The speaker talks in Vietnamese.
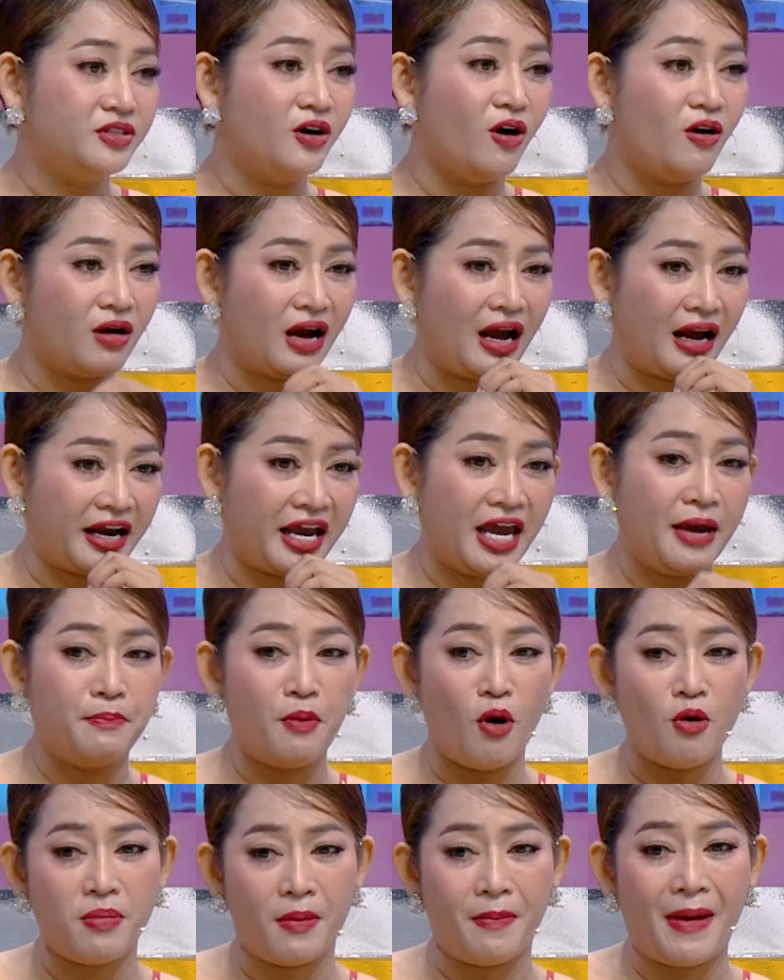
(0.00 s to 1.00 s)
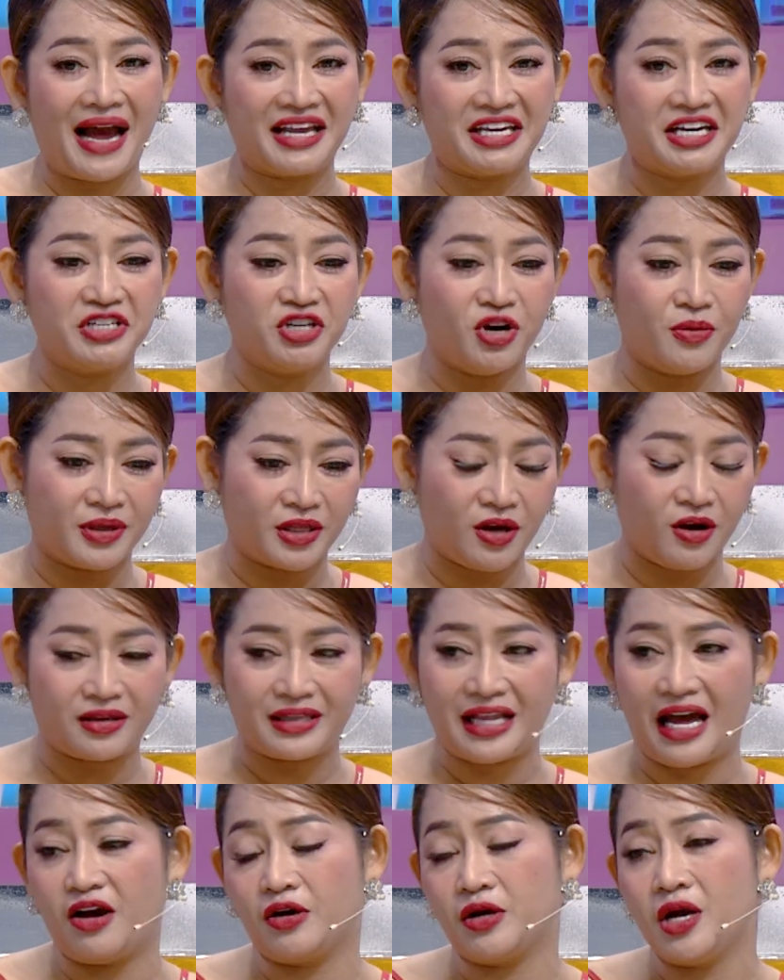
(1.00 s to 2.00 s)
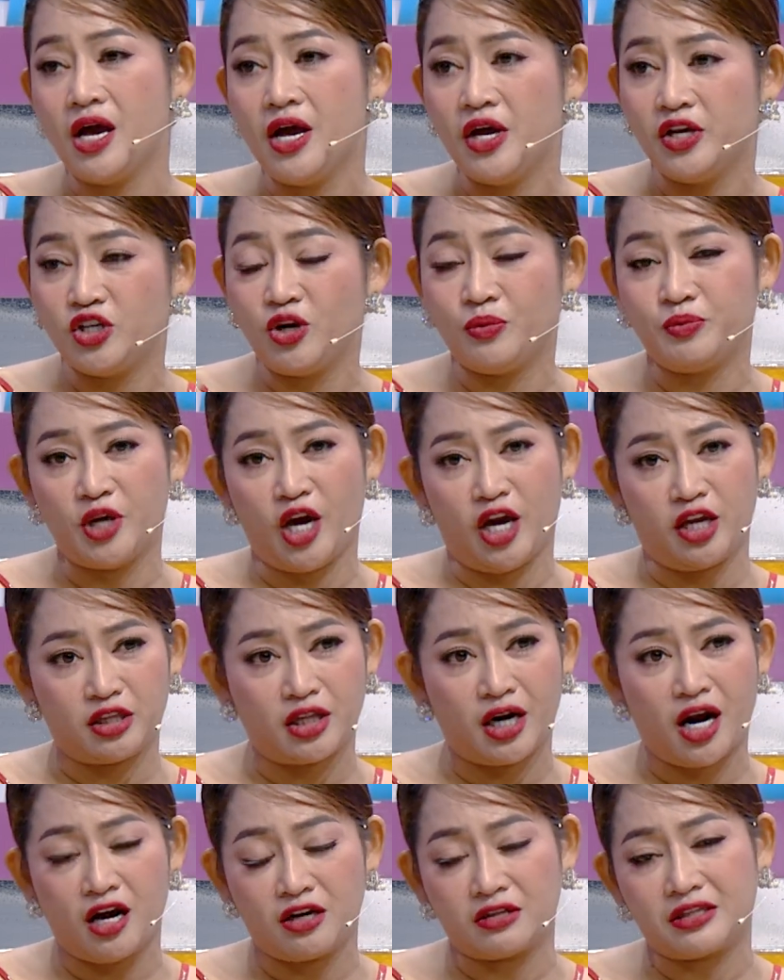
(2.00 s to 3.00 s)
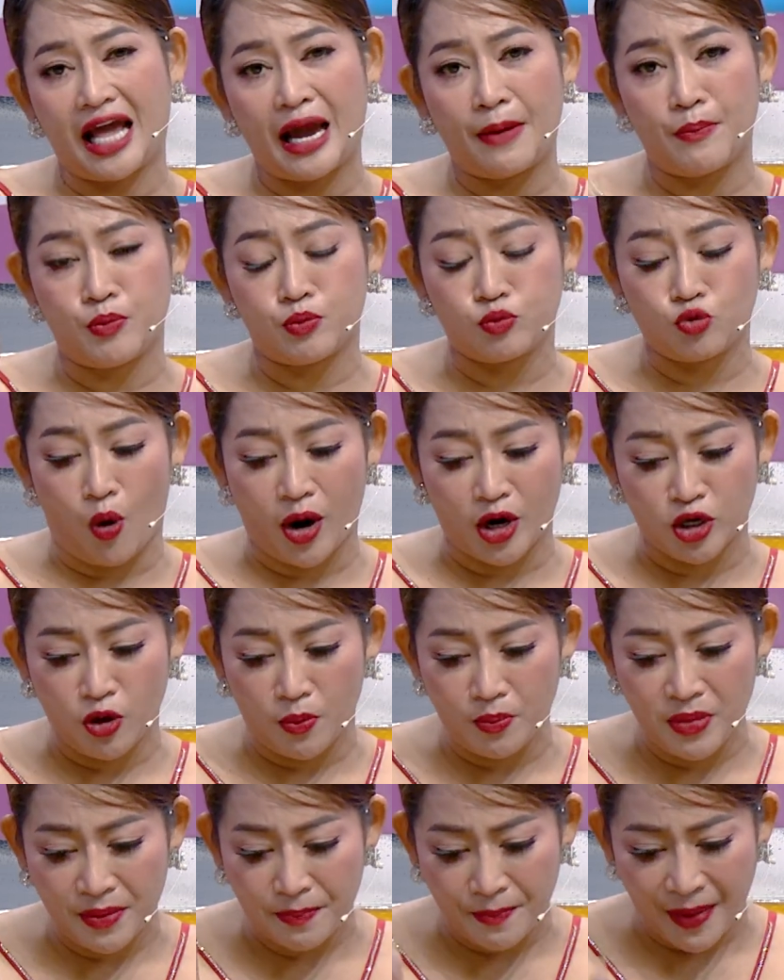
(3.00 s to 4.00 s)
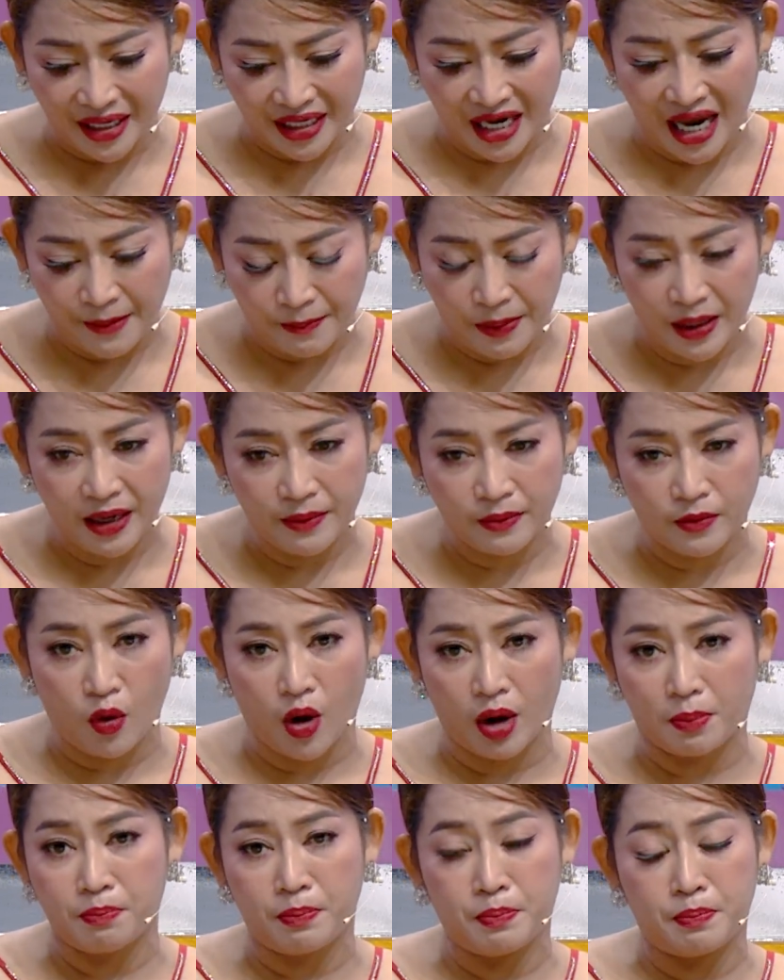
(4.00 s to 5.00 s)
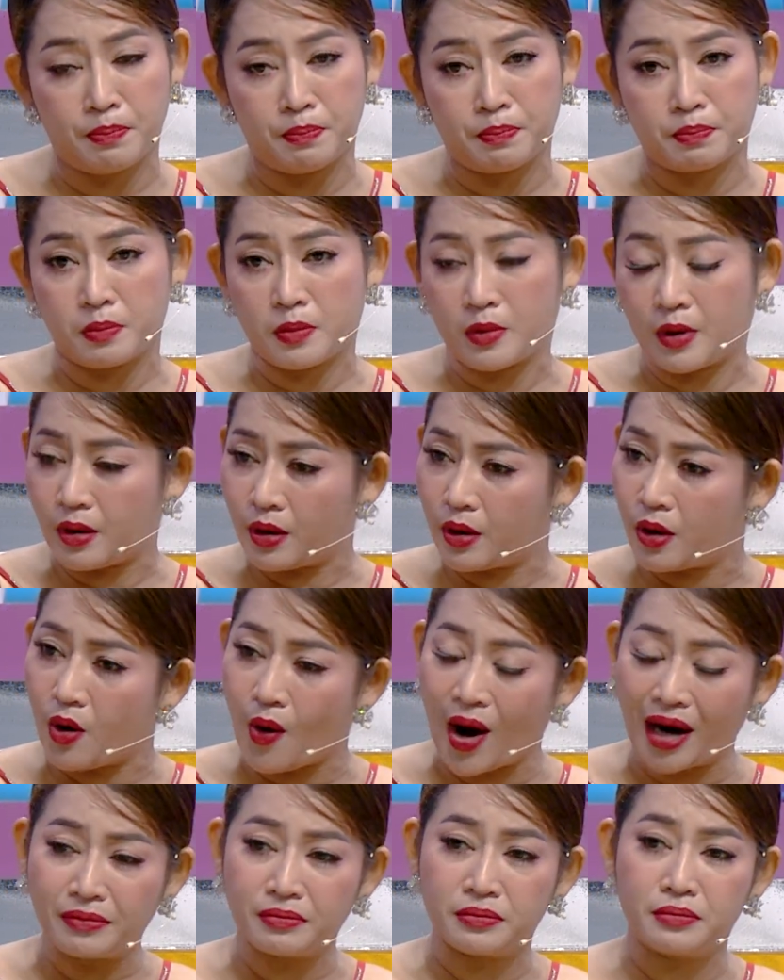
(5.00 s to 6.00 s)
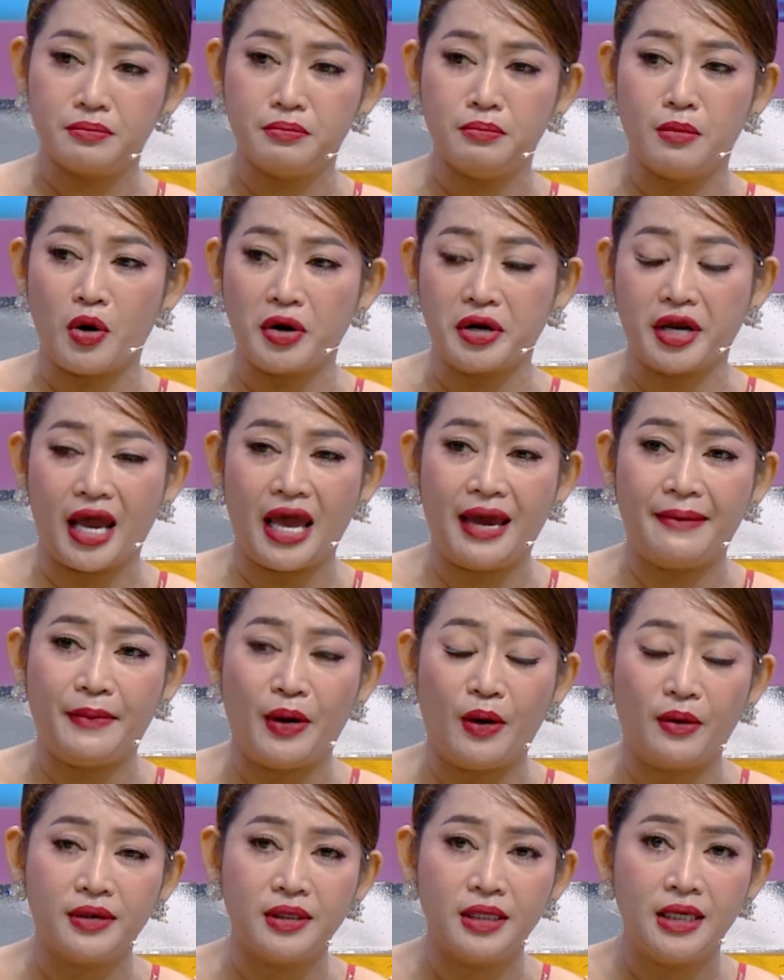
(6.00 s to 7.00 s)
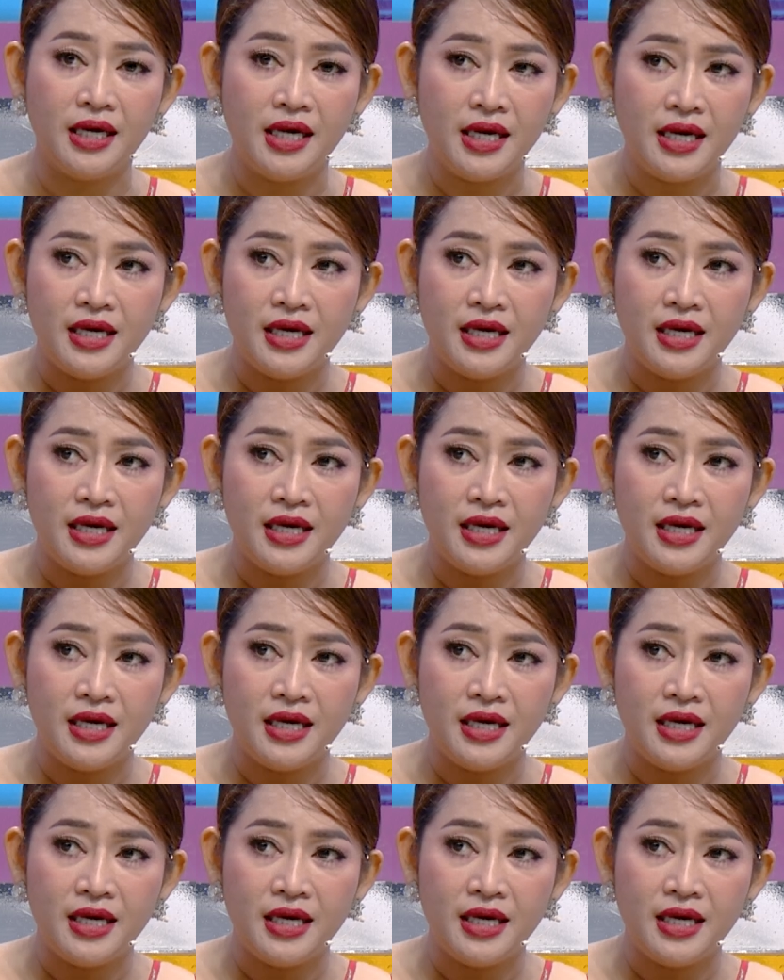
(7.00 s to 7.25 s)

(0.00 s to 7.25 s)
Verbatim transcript: dầu à cái bông bạc dưa mà thọt tăng nhóm vậy tròn tăng quạt nhóm miền pan há phiem quạt quạt môn kê mong